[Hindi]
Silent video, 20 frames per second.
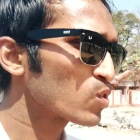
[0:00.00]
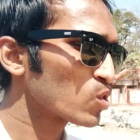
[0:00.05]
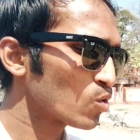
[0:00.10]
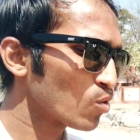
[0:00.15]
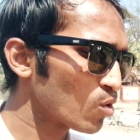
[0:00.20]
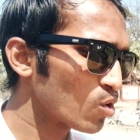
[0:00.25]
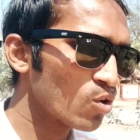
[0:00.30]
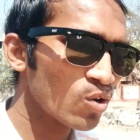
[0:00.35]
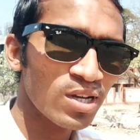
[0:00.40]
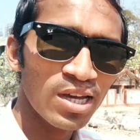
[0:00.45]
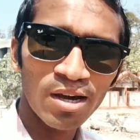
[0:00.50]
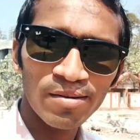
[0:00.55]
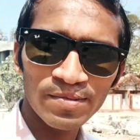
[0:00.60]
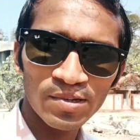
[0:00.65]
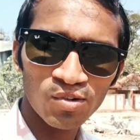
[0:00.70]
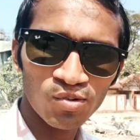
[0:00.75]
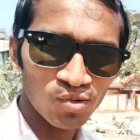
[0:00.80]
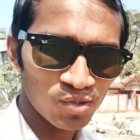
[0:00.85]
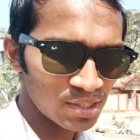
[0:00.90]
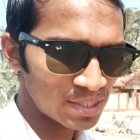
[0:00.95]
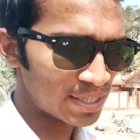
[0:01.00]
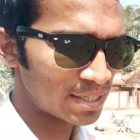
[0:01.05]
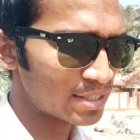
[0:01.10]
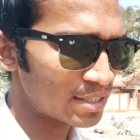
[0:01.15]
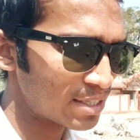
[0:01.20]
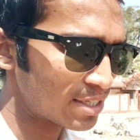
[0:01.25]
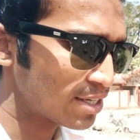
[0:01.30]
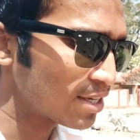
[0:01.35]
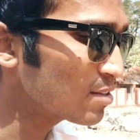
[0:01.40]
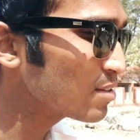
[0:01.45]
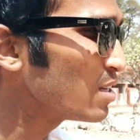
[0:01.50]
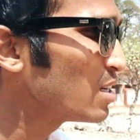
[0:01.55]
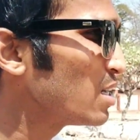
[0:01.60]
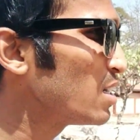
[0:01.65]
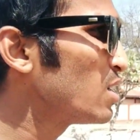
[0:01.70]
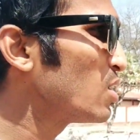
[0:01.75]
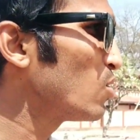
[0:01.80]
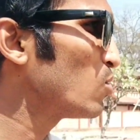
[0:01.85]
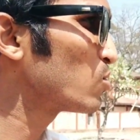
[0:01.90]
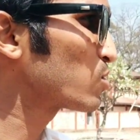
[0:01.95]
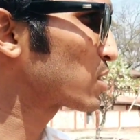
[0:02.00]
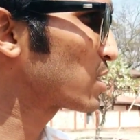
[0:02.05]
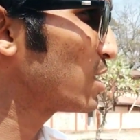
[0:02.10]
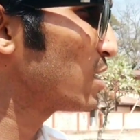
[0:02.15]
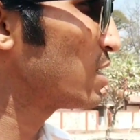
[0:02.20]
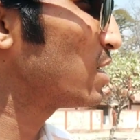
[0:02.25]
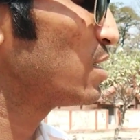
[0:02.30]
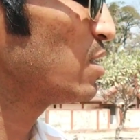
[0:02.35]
तो वो लोग यहाँ पर रुक सकते हैं उसके